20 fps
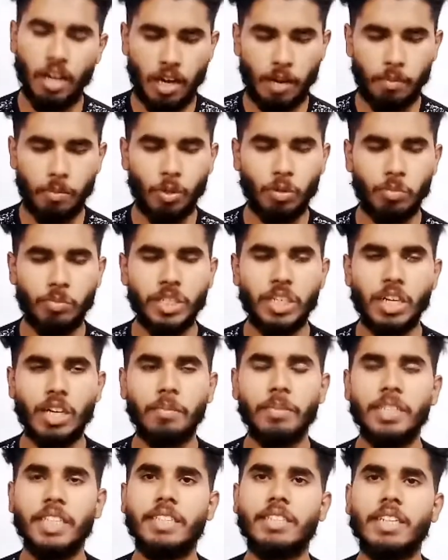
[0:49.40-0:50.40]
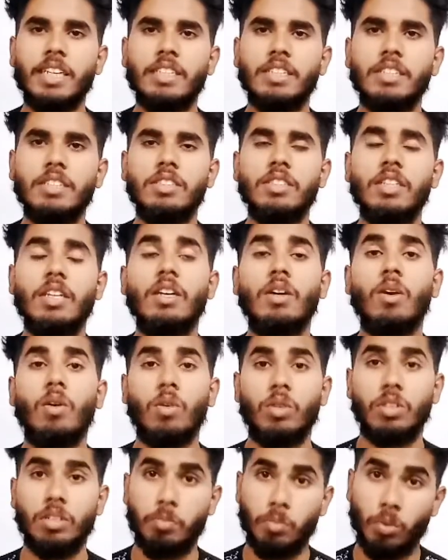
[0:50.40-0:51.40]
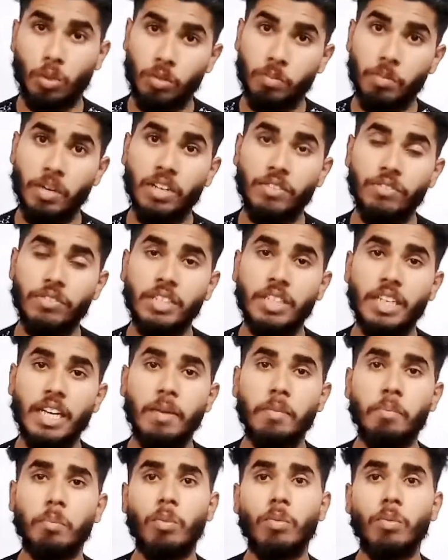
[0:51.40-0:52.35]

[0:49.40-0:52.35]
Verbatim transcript: आप लोग भी घर में ये ट्राई कीजिए और ये बहुत बेनिफिट है